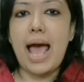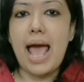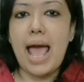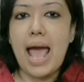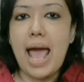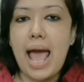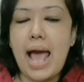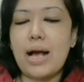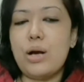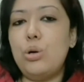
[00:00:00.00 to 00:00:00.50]

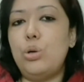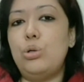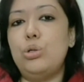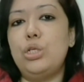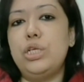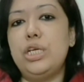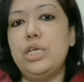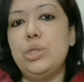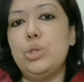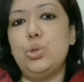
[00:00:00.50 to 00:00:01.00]
এখন
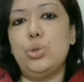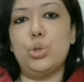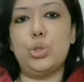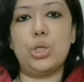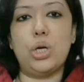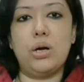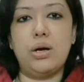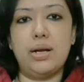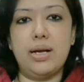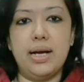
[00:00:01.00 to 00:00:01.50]
কিন্তু
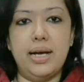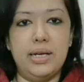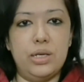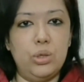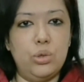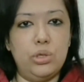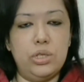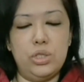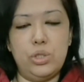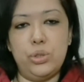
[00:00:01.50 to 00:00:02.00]
সরকার
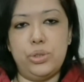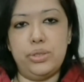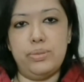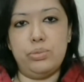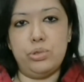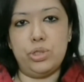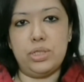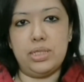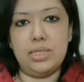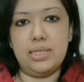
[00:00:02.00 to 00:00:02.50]
নড়ে চড়ে
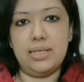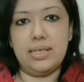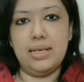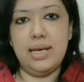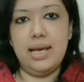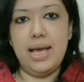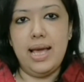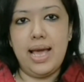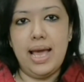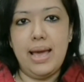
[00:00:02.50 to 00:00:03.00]
বসেছে
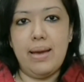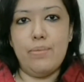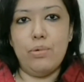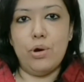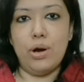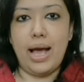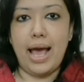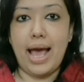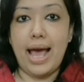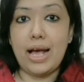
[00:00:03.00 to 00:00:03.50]
এবং
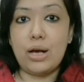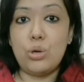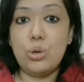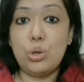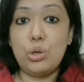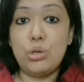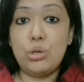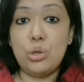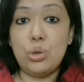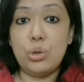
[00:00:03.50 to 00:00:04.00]

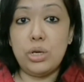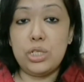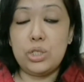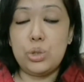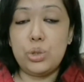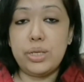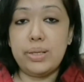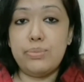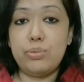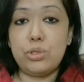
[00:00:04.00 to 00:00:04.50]
এখন নড়ে
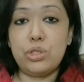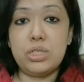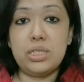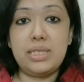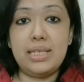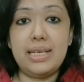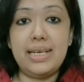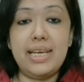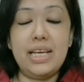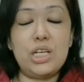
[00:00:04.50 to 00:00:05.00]
চড়ে বসতে
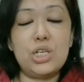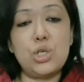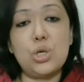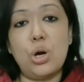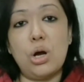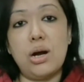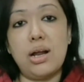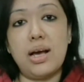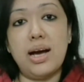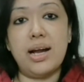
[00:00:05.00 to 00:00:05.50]
গিয়ে
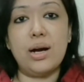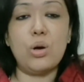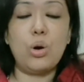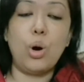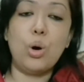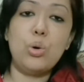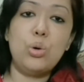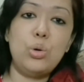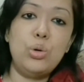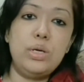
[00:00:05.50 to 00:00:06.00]
সরকার
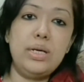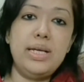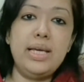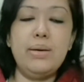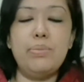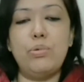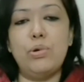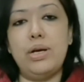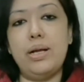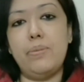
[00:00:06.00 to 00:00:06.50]
কখন কি
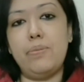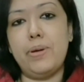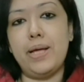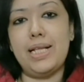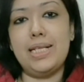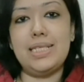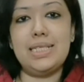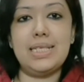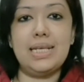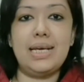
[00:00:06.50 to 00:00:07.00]
বলে
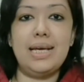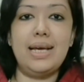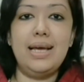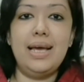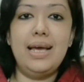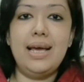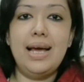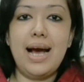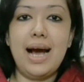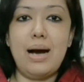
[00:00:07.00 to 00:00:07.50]
ফেলছে
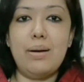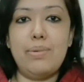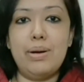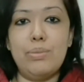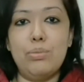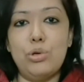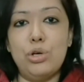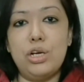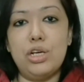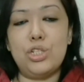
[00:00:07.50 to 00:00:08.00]
আমার
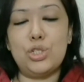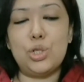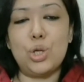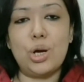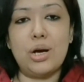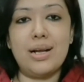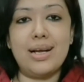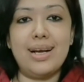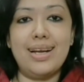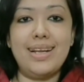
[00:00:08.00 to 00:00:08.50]
মনে হয়
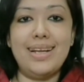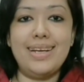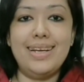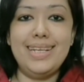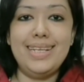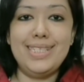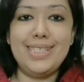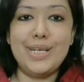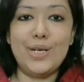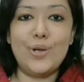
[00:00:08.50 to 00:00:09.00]
সরকারের
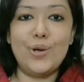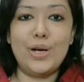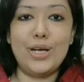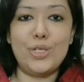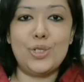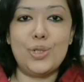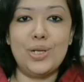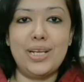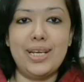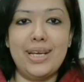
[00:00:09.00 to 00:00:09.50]
নিজেরও
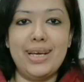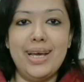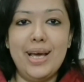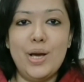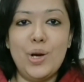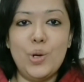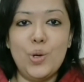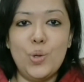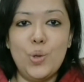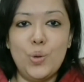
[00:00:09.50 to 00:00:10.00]
আসলে
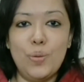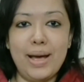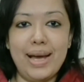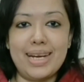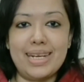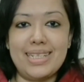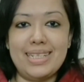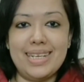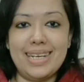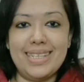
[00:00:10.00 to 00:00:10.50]
খুব
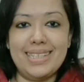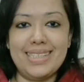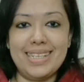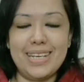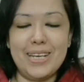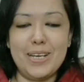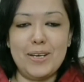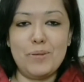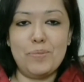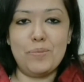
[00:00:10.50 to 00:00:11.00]
একটা যে
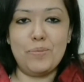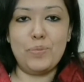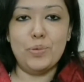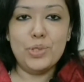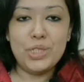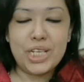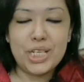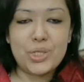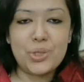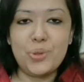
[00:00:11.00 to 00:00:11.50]

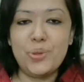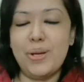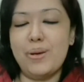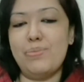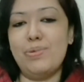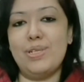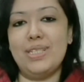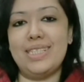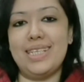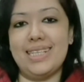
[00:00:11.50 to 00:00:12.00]
বুঝে শুনে
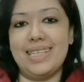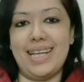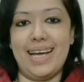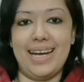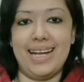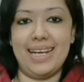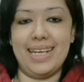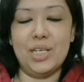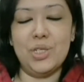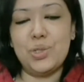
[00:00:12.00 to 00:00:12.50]
বলছে তা
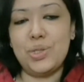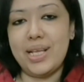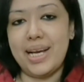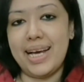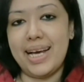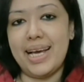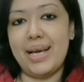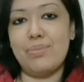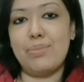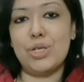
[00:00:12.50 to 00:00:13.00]
না কিছুদিন
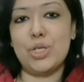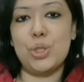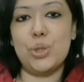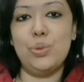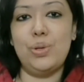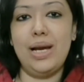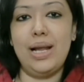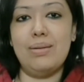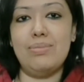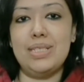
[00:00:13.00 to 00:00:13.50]
আগে আমরা
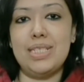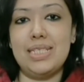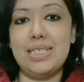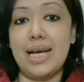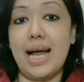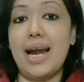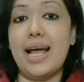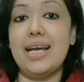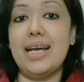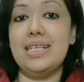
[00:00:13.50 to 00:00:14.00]
শুনলাম যে
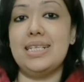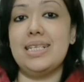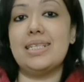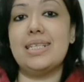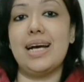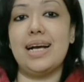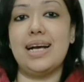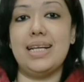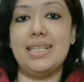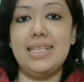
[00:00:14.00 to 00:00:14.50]
যারা
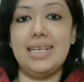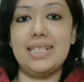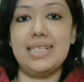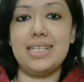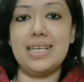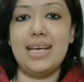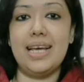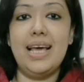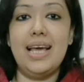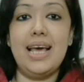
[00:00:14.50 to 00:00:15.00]
নিষেধাজ্ঞা
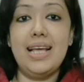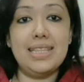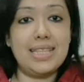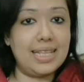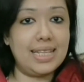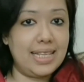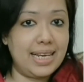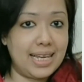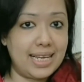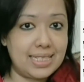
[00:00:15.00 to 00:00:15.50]
দিয়েছে
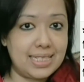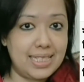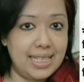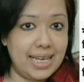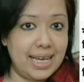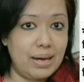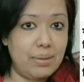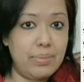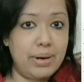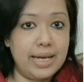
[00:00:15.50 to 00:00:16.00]
তাদের কাছ থেকে
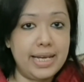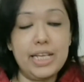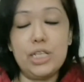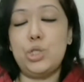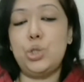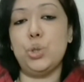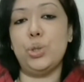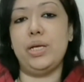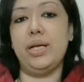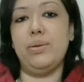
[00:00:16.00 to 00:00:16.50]
আমরা
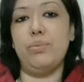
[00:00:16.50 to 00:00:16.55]
কিচ্ছু কিনবো